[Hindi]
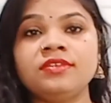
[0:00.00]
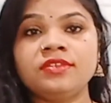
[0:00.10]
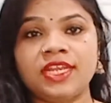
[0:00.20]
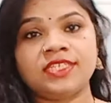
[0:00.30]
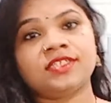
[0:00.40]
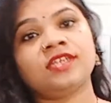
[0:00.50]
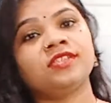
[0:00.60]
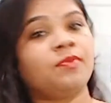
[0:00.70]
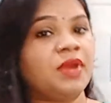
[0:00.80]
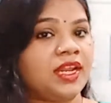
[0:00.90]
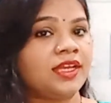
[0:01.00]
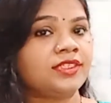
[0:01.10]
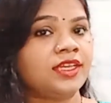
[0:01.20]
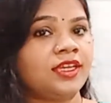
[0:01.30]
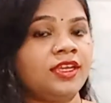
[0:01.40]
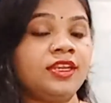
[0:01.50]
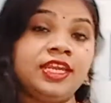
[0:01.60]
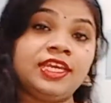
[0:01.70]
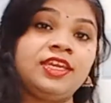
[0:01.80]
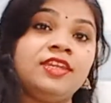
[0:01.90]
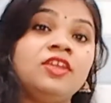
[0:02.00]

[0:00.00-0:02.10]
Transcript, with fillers: ड्रेस का ज़माना आ जाए लेकिन